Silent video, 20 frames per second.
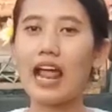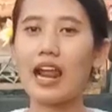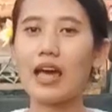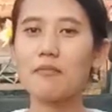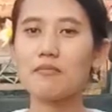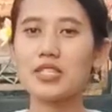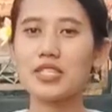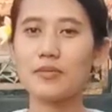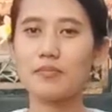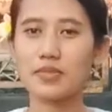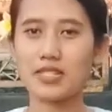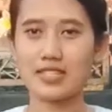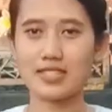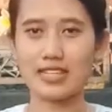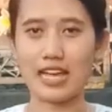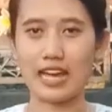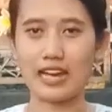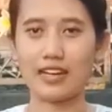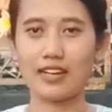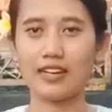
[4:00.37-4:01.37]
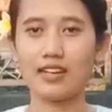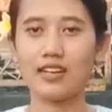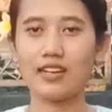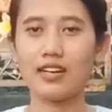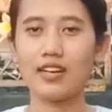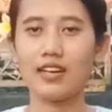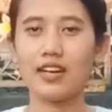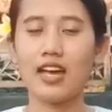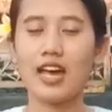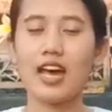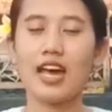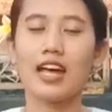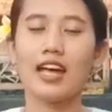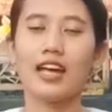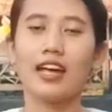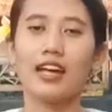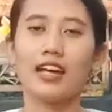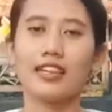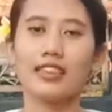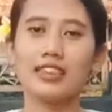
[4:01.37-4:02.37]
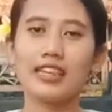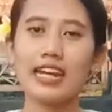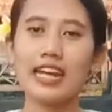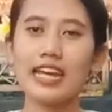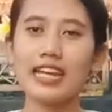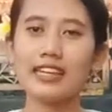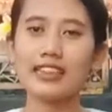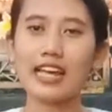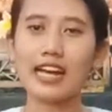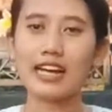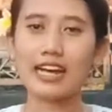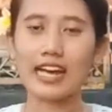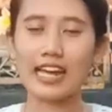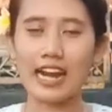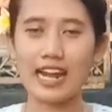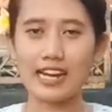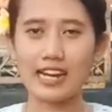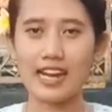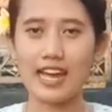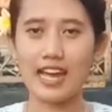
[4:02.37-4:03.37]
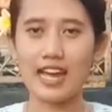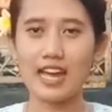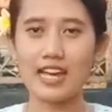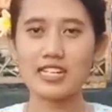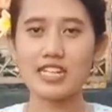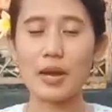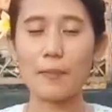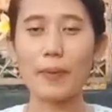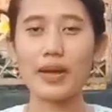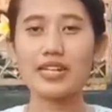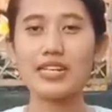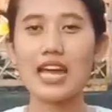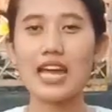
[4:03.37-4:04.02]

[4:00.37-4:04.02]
alam semesta. Trihita Karana dapat